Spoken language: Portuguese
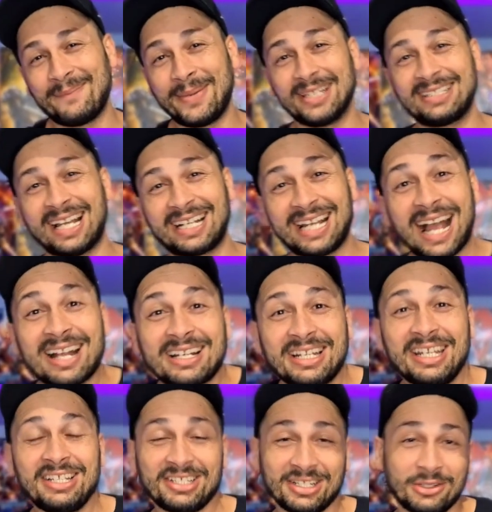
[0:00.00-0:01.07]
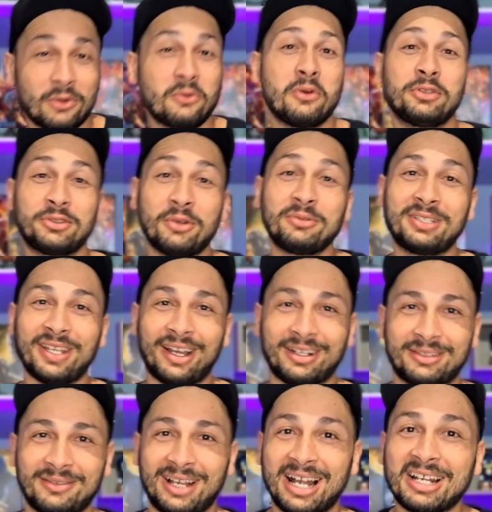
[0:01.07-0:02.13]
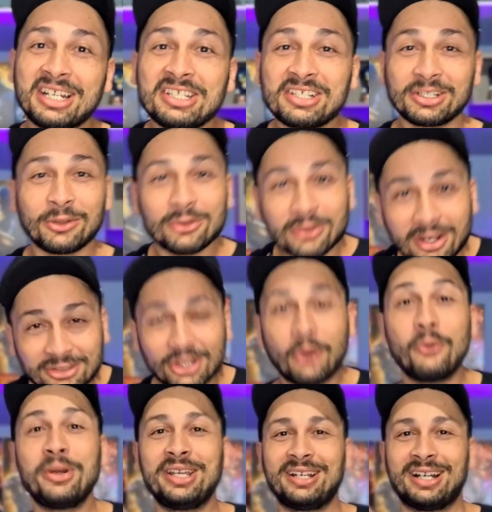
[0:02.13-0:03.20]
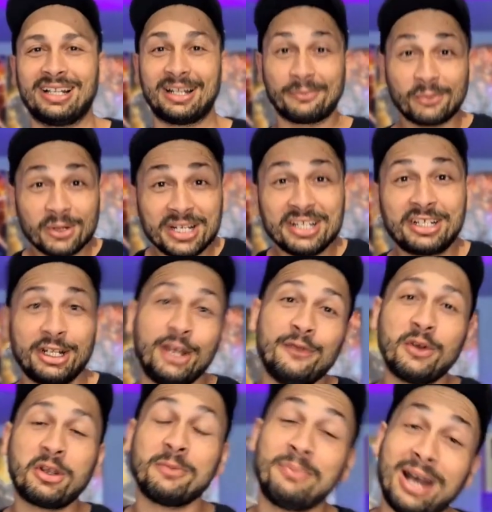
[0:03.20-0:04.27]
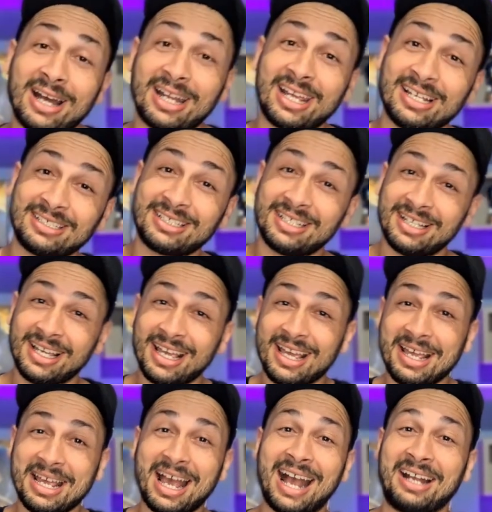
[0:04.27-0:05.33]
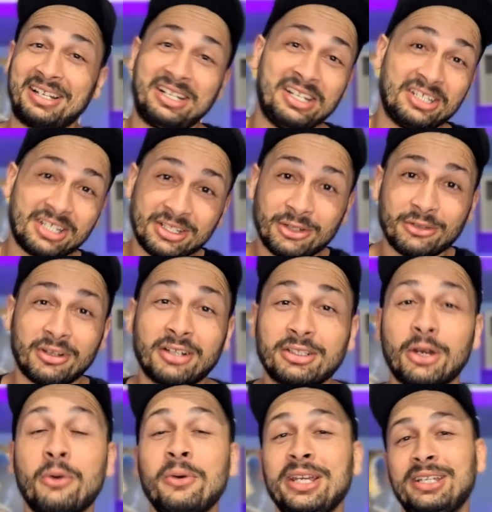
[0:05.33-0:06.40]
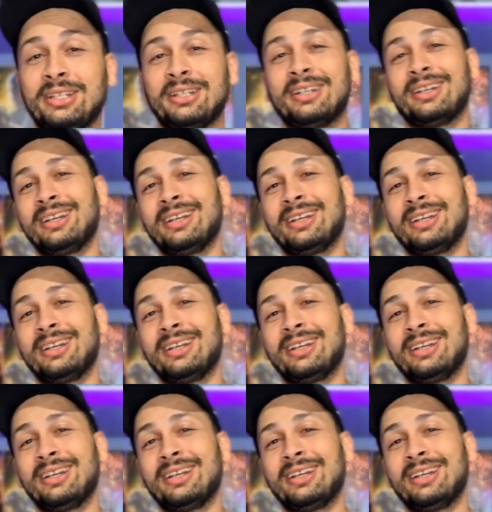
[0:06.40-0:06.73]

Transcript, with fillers: apesar que a crítica não gostou tanto. A crítica deu nota ruim, galera. Por incrível que pareça, a crítica deu nota ruim.